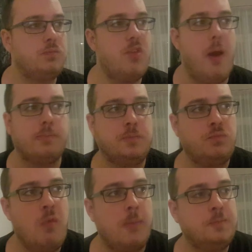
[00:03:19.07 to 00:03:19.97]
Ja,
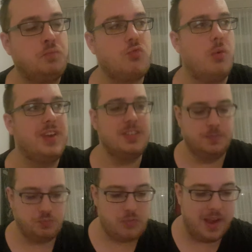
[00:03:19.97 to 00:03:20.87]
und das
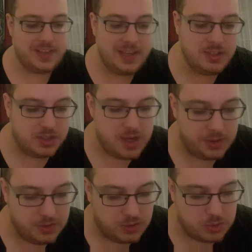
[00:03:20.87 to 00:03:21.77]
erkenne ich hier
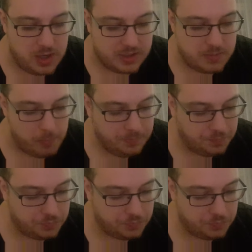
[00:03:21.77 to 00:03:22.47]
halt nicht so krass.